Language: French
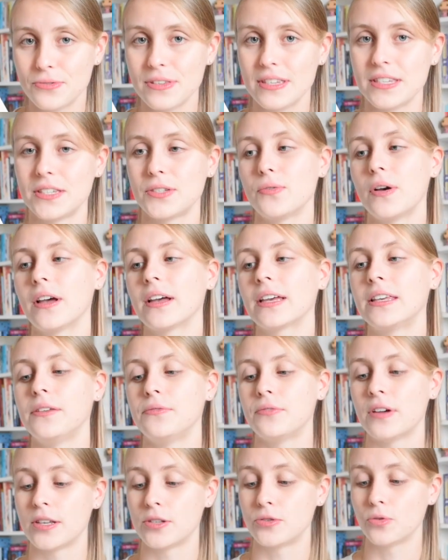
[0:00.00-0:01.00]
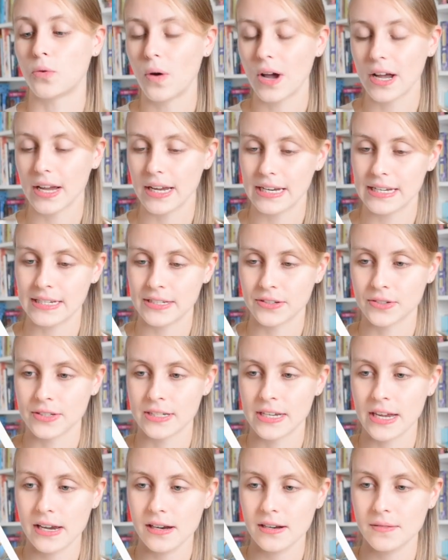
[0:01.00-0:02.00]
une histoire qui va droit à
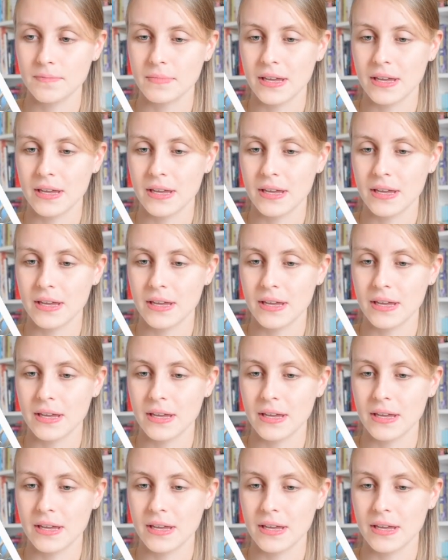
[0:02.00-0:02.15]
l'essentiel,